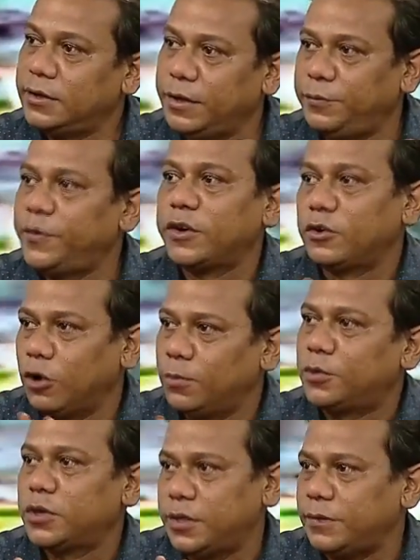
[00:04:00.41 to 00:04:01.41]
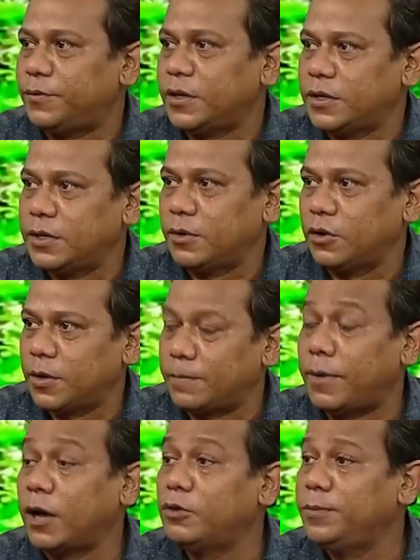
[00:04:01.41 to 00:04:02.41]
ডিফারেন্ট গল্পটা ডিফারেন্ট যে অনেক
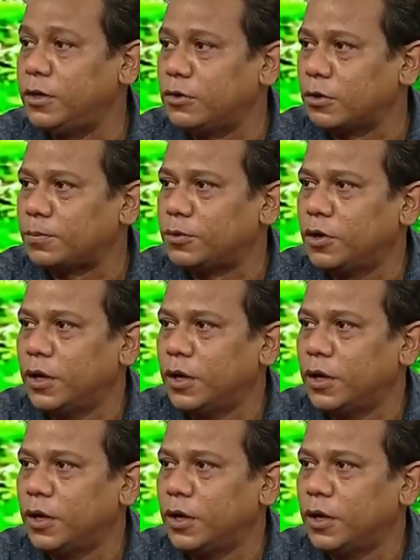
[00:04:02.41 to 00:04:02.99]
মানবিক গল্প